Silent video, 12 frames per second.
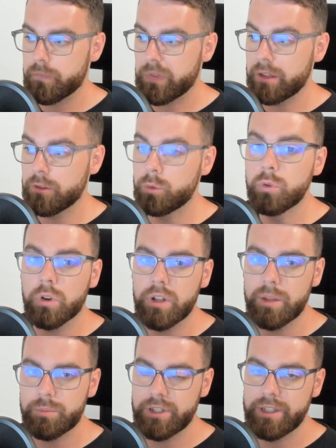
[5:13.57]
dużo
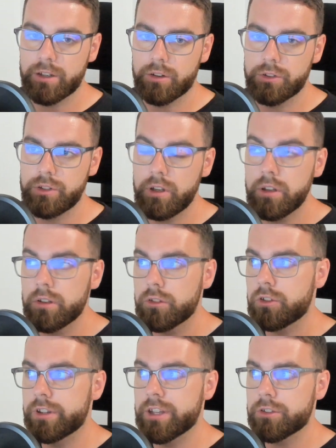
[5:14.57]
lepszej jakości,
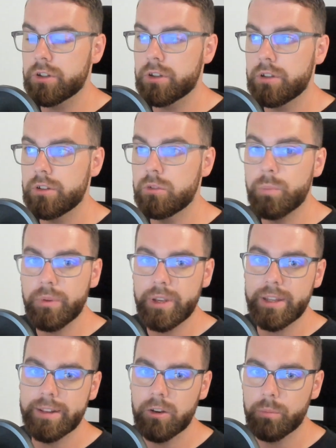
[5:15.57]
czy też zupełnie
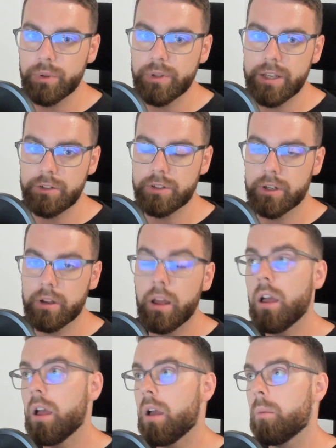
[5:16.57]
innego podejścia,
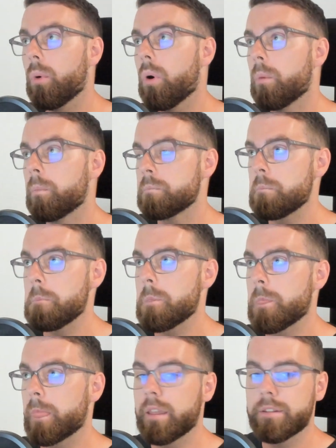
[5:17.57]
bo
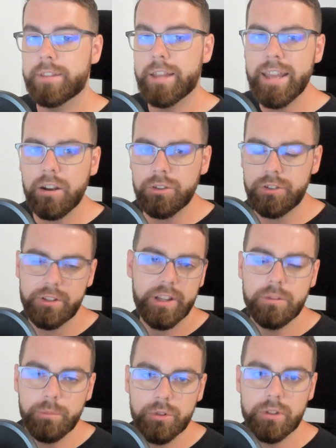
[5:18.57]
mm, ta jakość
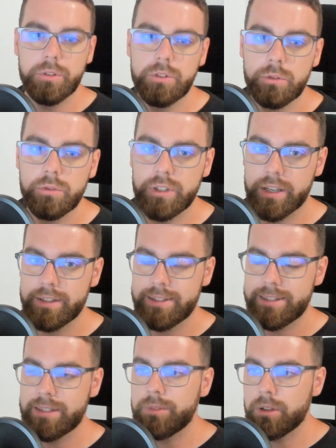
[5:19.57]
też może być różnie
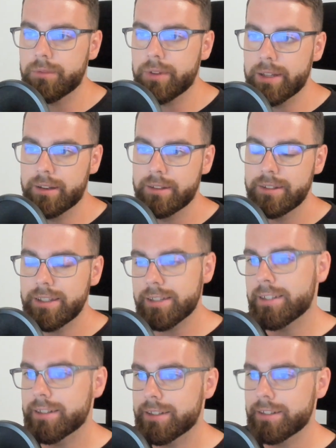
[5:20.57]
zdefiniowana.
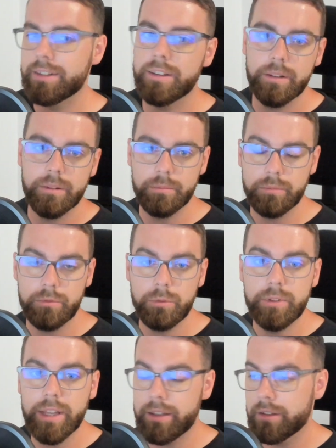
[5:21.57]
Niestety e,
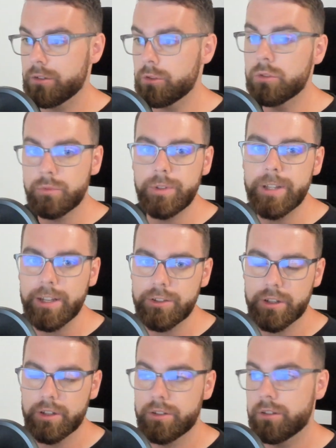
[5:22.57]
tutaj już widać, że